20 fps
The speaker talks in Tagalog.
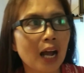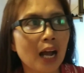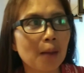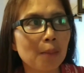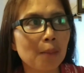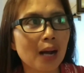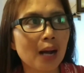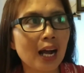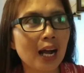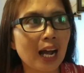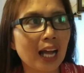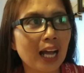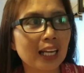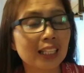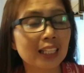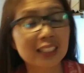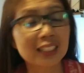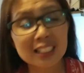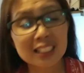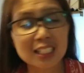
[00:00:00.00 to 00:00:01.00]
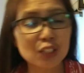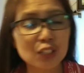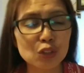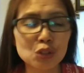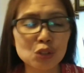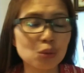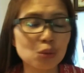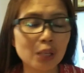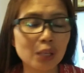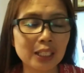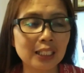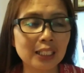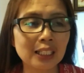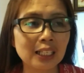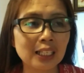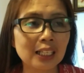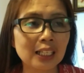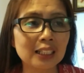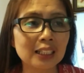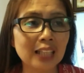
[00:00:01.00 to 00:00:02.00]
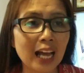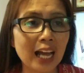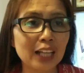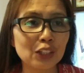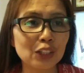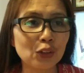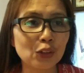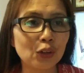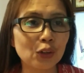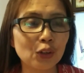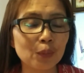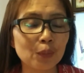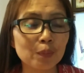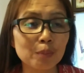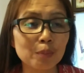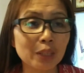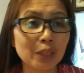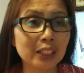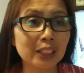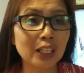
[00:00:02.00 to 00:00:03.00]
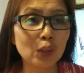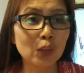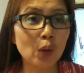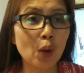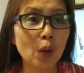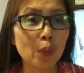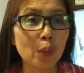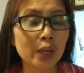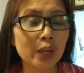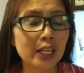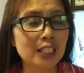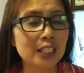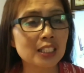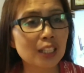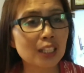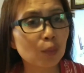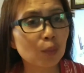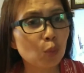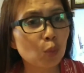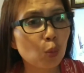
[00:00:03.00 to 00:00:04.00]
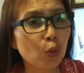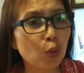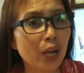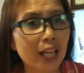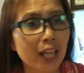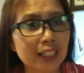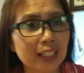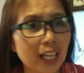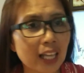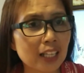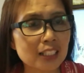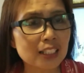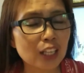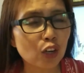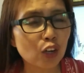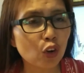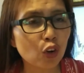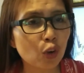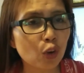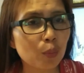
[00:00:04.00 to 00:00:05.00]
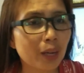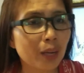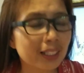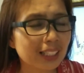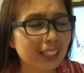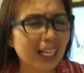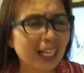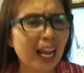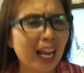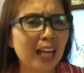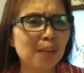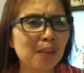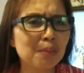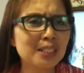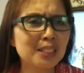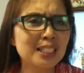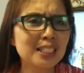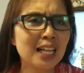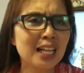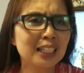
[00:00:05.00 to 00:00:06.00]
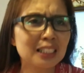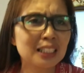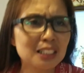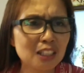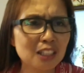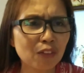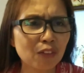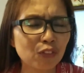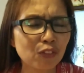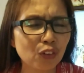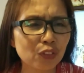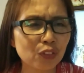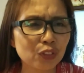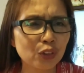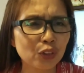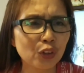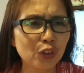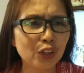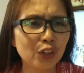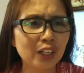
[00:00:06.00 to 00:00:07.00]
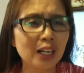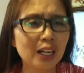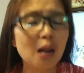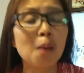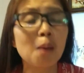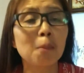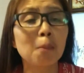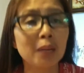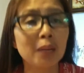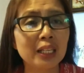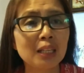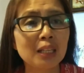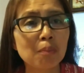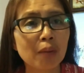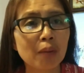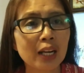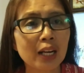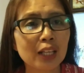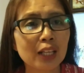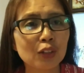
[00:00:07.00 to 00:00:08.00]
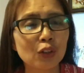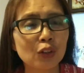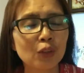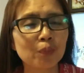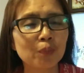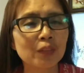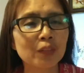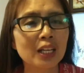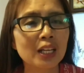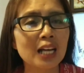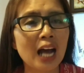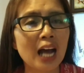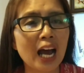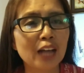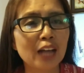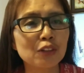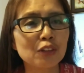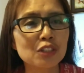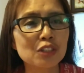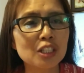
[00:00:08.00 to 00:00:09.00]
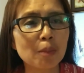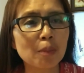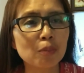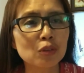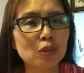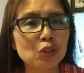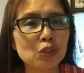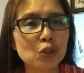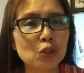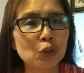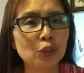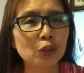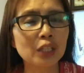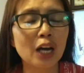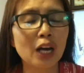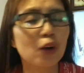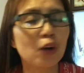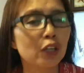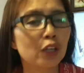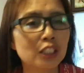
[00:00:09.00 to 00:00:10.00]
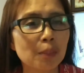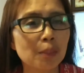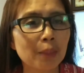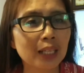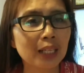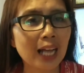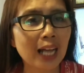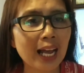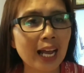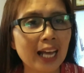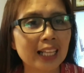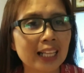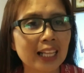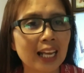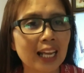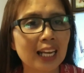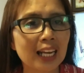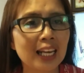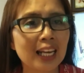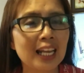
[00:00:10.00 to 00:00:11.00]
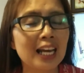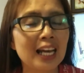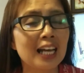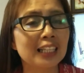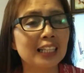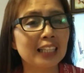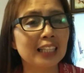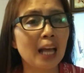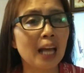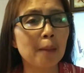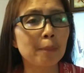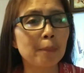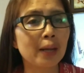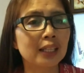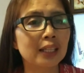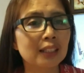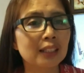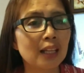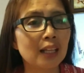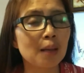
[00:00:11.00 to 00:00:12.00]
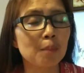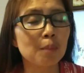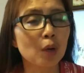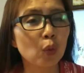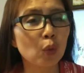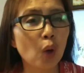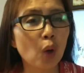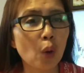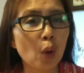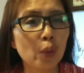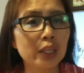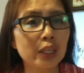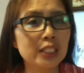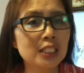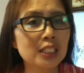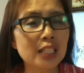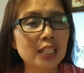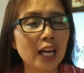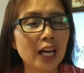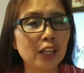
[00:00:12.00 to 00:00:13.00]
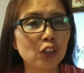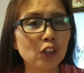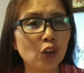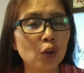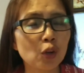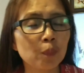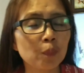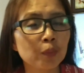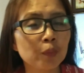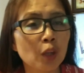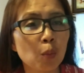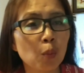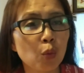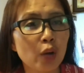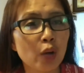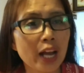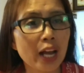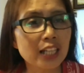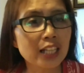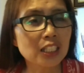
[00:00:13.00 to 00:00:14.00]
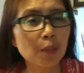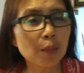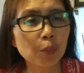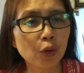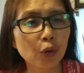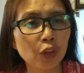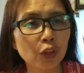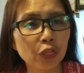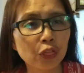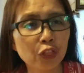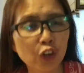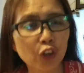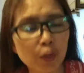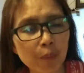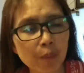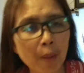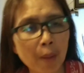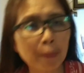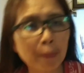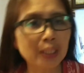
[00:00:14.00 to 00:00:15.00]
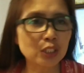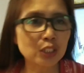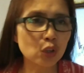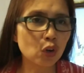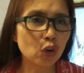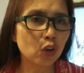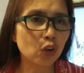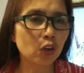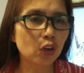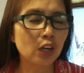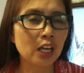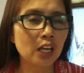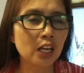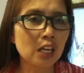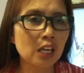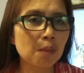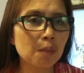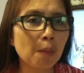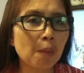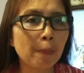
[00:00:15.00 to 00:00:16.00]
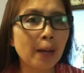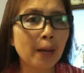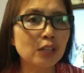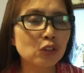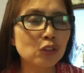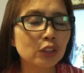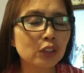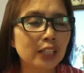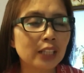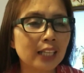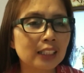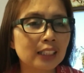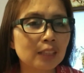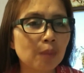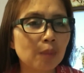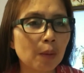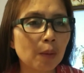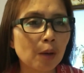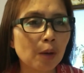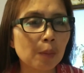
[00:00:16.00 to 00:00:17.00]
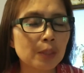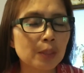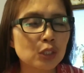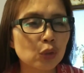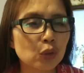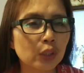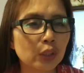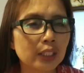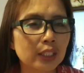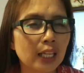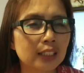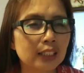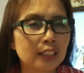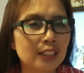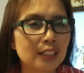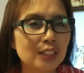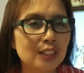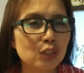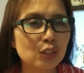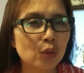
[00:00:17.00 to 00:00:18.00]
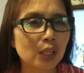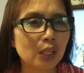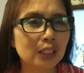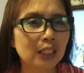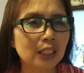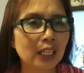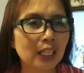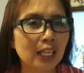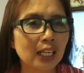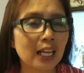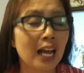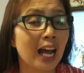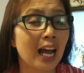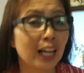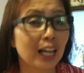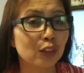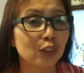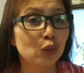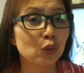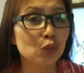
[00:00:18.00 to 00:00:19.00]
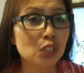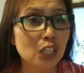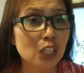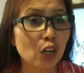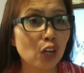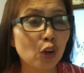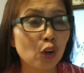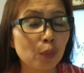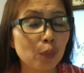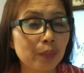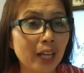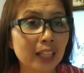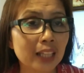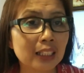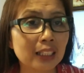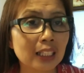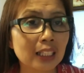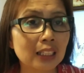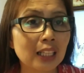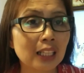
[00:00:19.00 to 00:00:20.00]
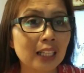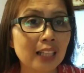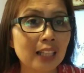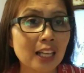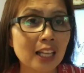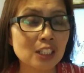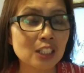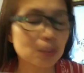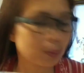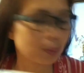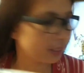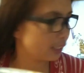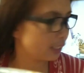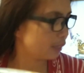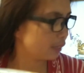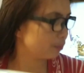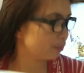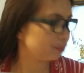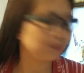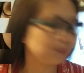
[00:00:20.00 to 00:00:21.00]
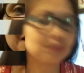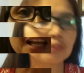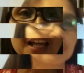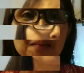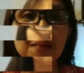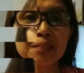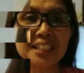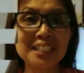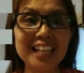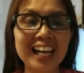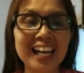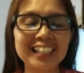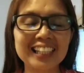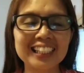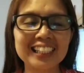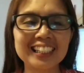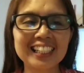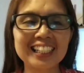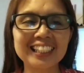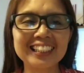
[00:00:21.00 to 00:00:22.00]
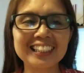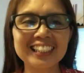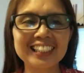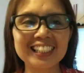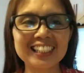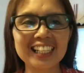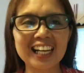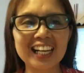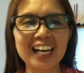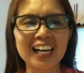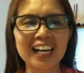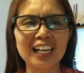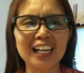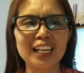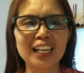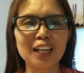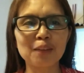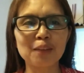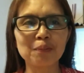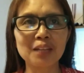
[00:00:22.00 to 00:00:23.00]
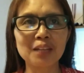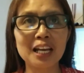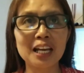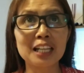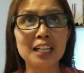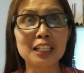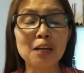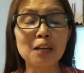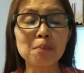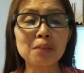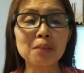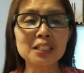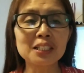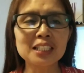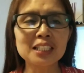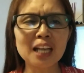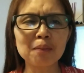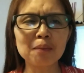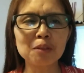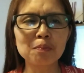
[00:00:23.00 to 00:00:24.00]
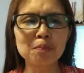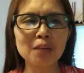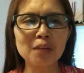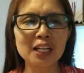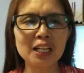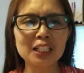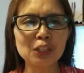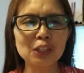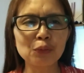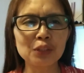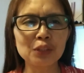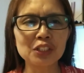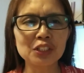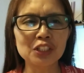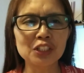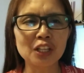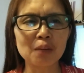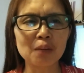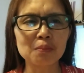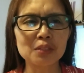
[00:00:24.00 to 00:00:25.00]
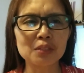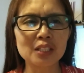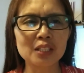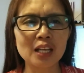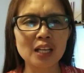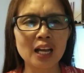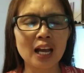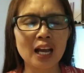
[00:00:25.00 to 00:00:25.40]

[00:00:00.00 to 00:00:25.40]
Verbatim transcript: ang mga kalat. Kasi usually, tayo, pag nagwawalis, nagmumula tayo sa loob at ilalabas natin sa front door. Mali pala yun. Ayon sa pusoy or sa pag-aaral, dapat pagwawalis tayo mula sa front door, papasok. Ipapasok natin, papapasokin natin ng swerte at doon sa loob natin dadaspanin marami sa atin ang hindi nakakalam na ang pagsabit pala ng wind chimes,